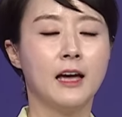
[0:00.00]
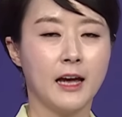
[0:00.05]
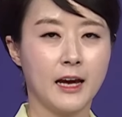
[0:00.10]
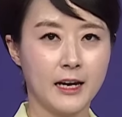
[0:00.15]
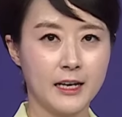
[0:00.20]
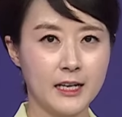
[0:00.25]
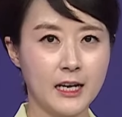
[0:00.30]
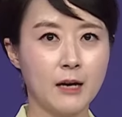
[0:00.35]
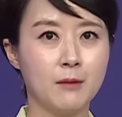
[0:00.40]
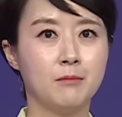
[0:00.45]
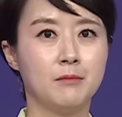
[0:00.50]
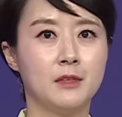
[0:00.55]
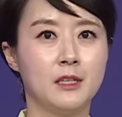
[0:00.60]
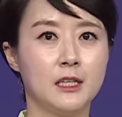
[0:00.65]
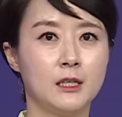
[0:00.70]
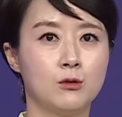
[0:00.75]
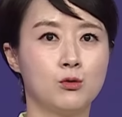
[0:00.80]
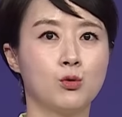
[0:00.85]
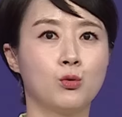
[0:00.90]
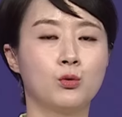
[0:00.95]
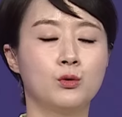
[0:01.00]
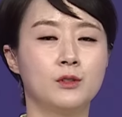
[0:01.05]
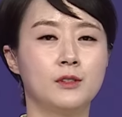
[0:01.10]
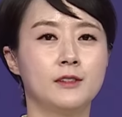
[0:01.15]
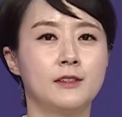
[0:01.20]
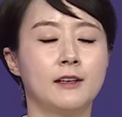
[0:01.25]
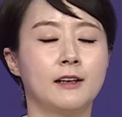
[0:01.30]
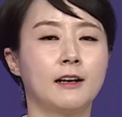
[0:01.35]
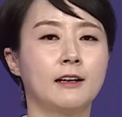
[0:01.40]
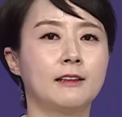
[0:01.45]
AMD 좋은
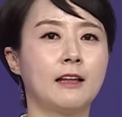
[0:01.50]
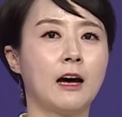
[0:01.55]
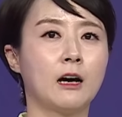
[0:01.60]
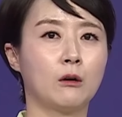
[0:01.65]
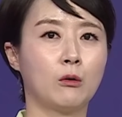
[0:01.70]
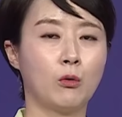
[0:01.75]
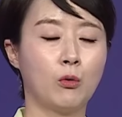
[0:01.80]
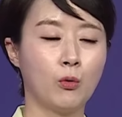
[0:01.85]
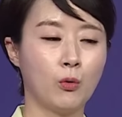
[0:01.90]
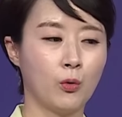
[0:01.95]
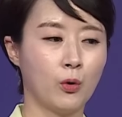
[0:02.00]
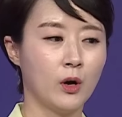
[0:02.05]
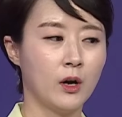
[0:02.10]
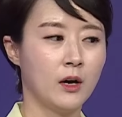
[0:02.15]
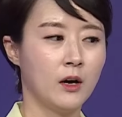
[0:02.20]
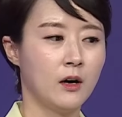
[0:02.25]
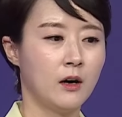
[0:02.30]
시세가 났고